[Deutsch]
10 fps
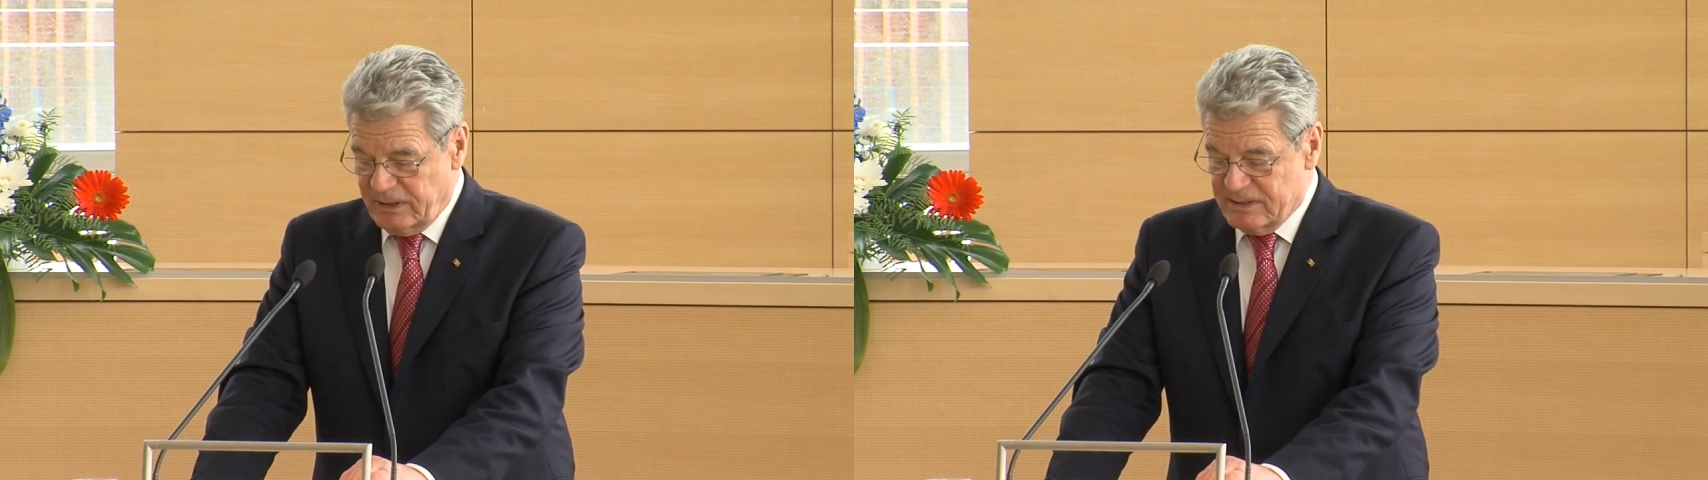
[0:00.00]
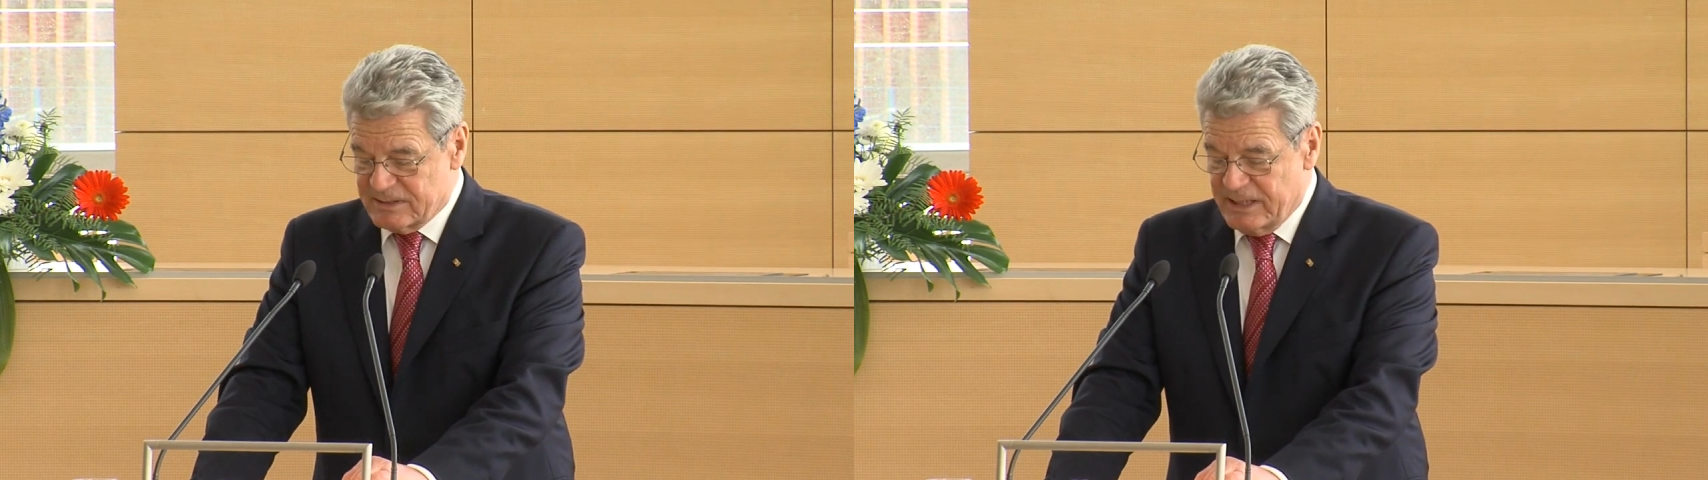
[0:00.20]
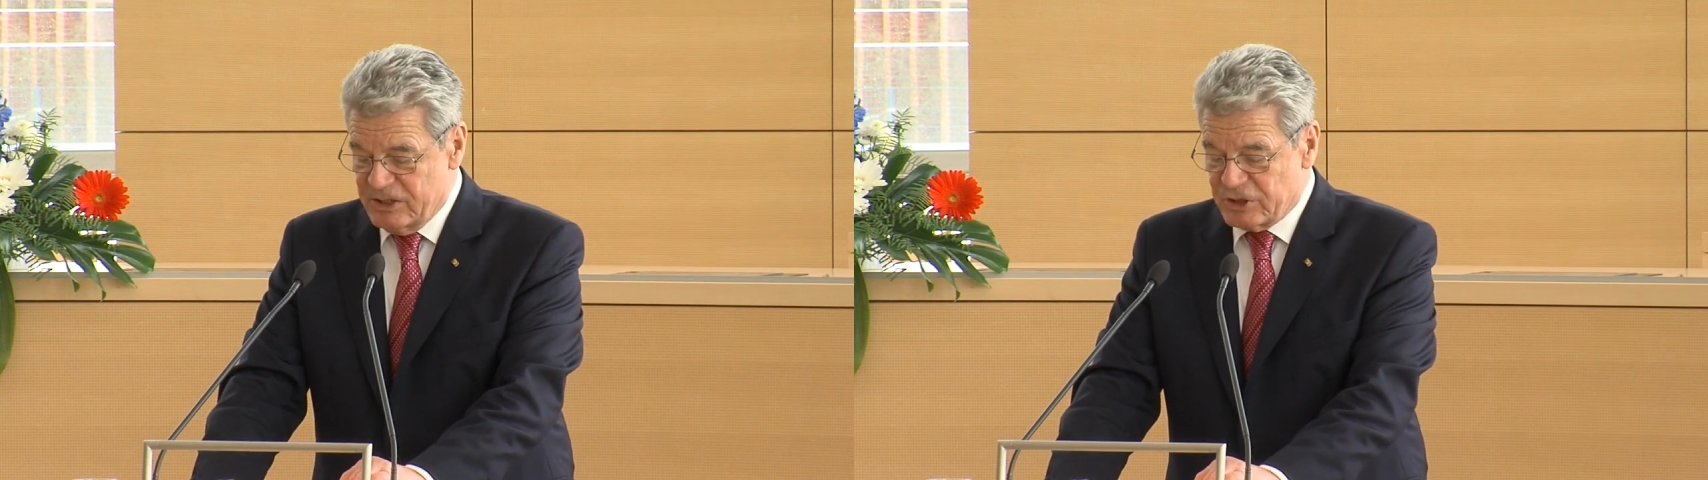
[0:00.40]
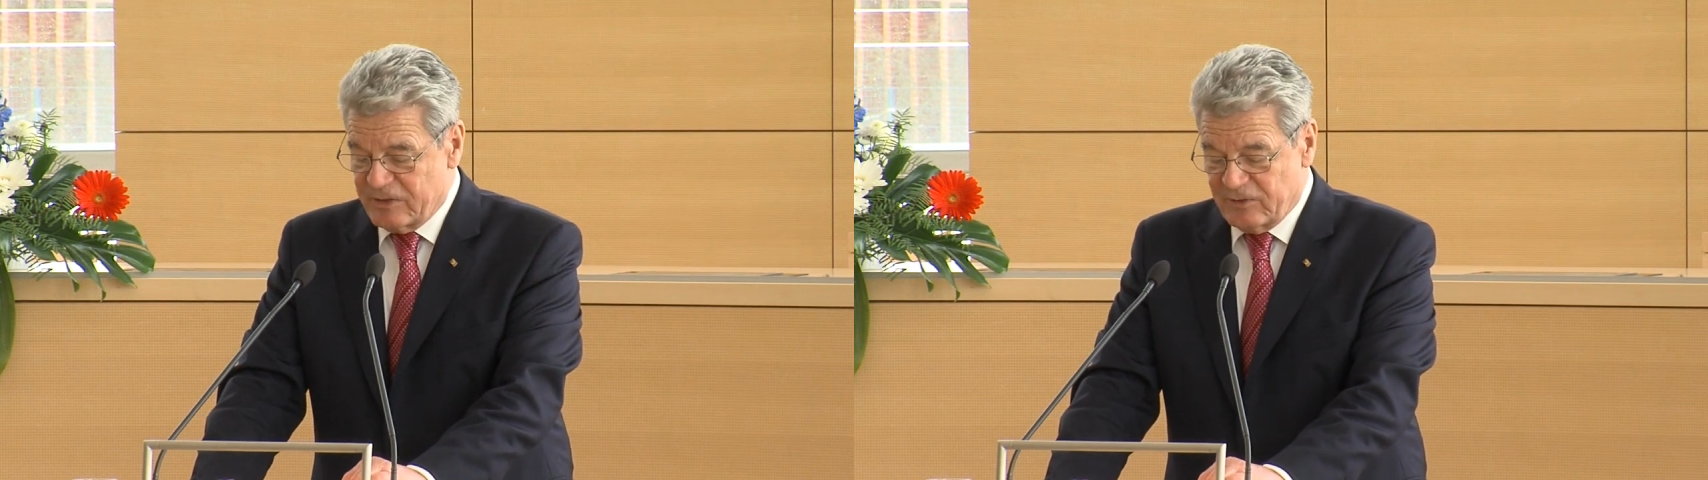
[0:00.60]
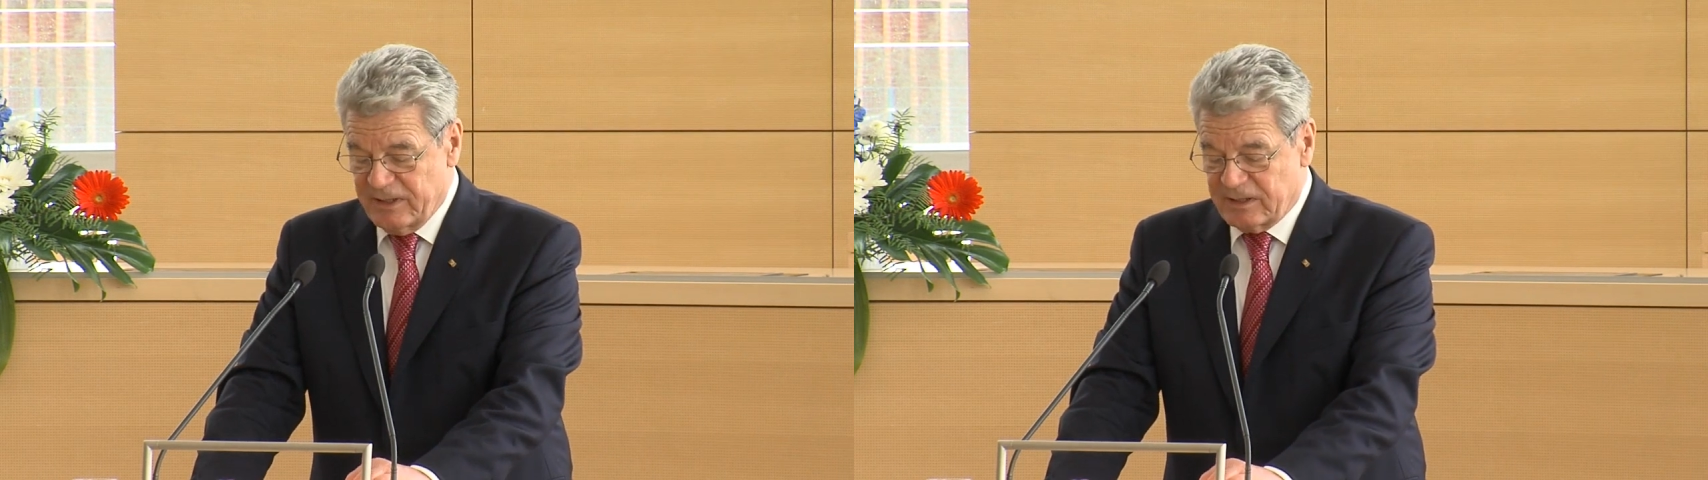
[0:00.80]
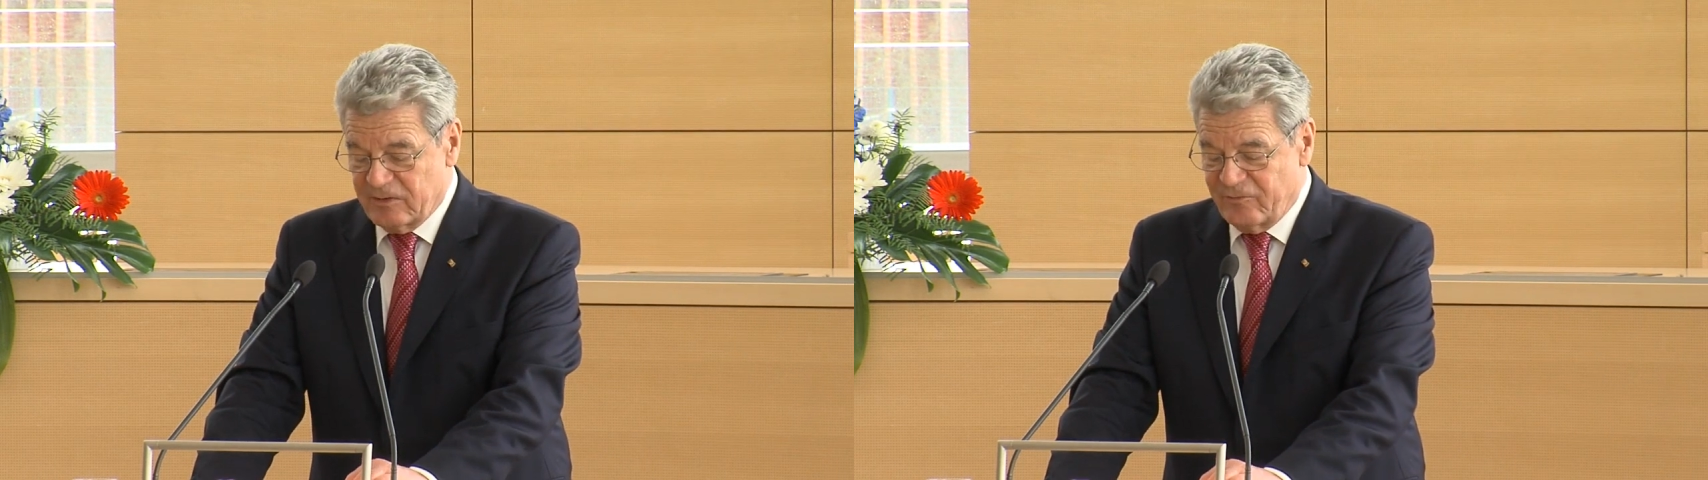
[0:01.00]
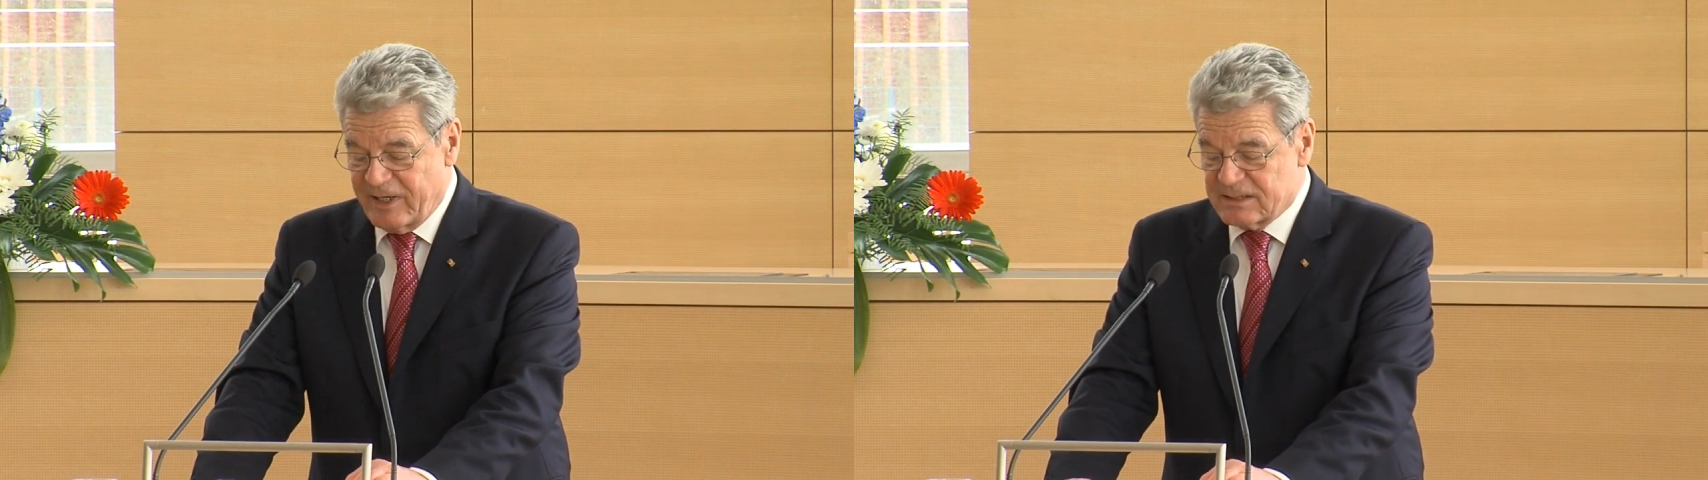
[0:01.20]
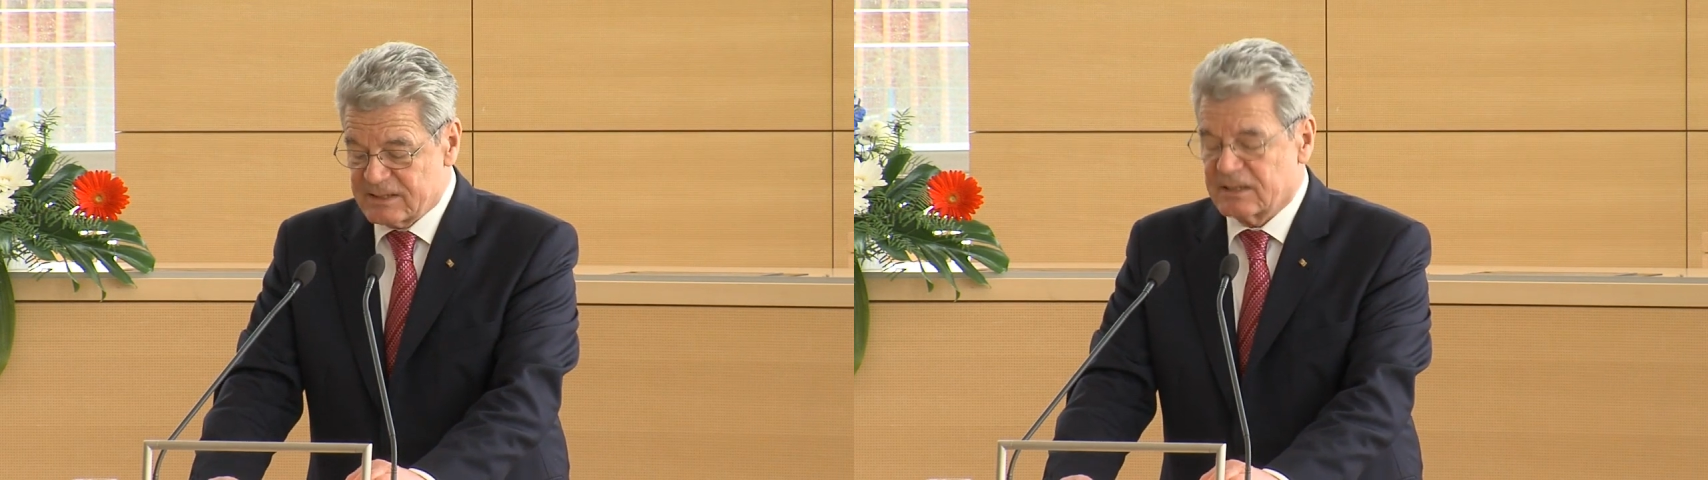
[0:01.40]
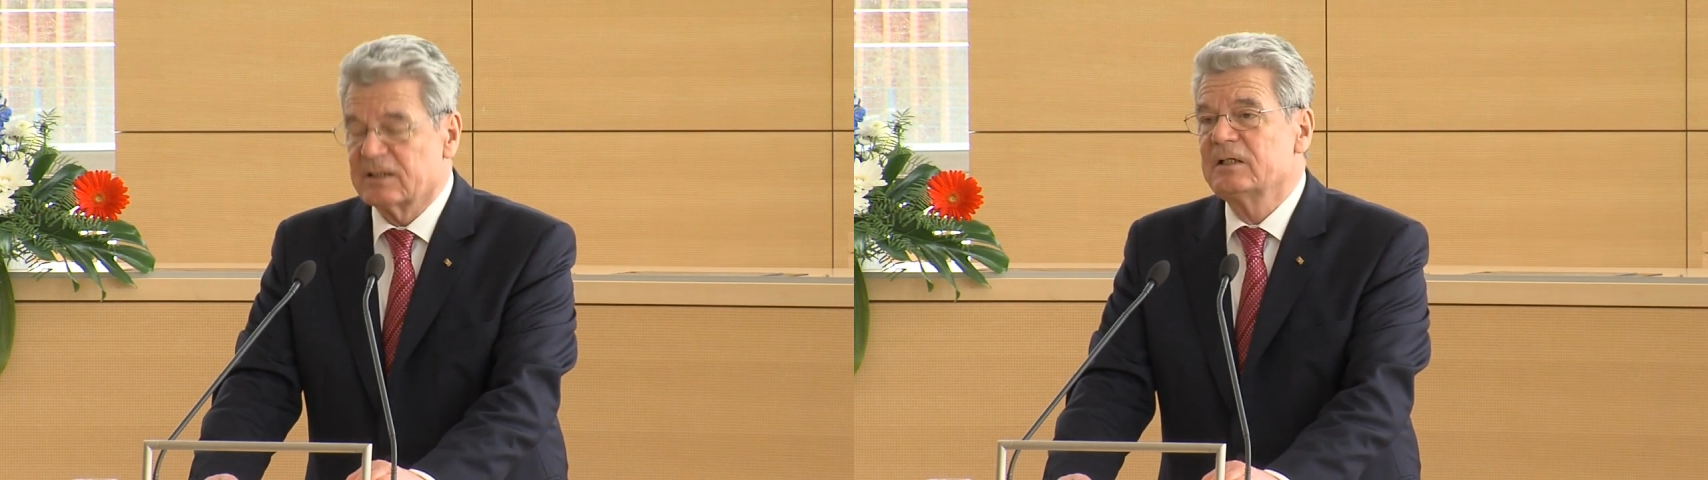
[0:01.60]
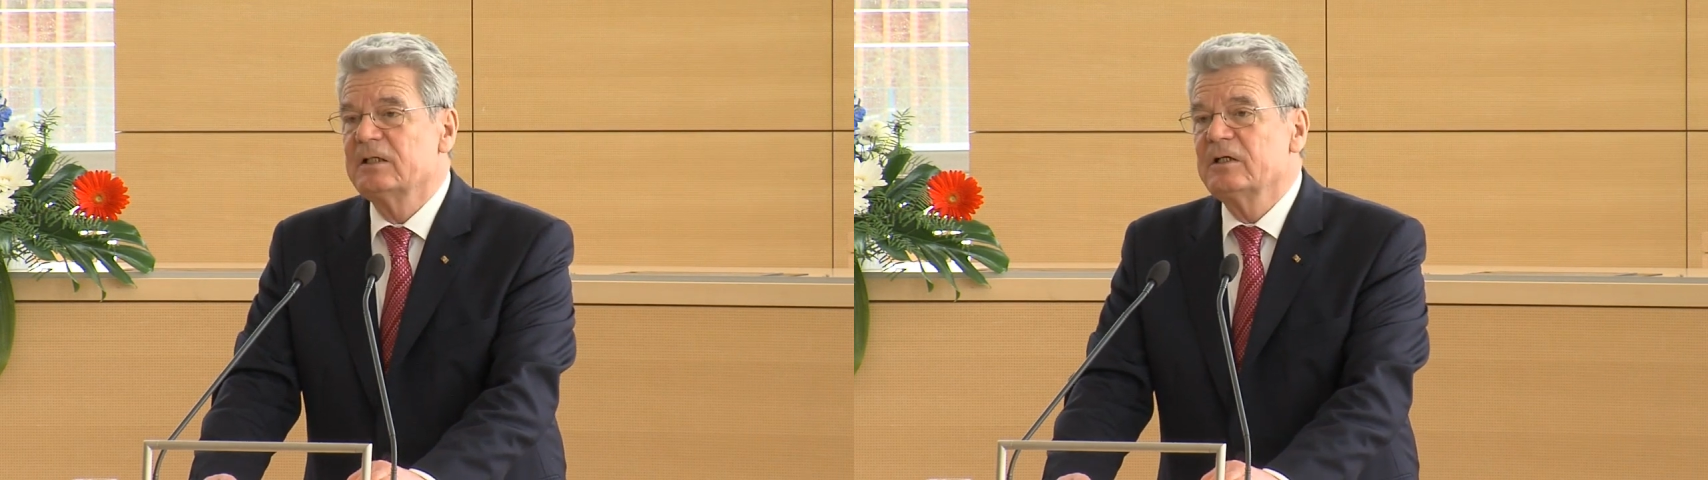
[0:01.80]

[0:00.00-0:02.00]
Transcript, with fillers: gesellschaftlich gewachsen,